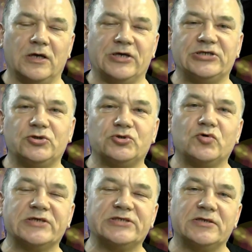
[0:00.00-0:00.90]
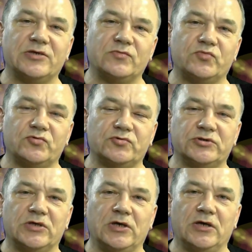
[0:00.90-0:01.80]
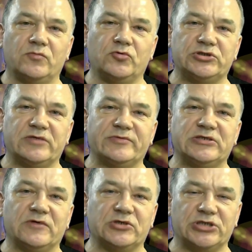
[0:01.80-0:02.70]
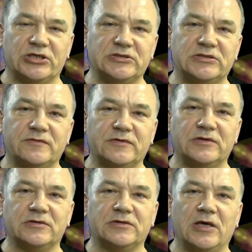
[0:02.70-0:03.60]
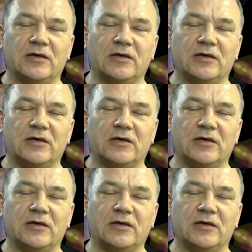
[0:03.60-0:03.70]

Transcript: Христос указал нам путь, путь самосовершенствования,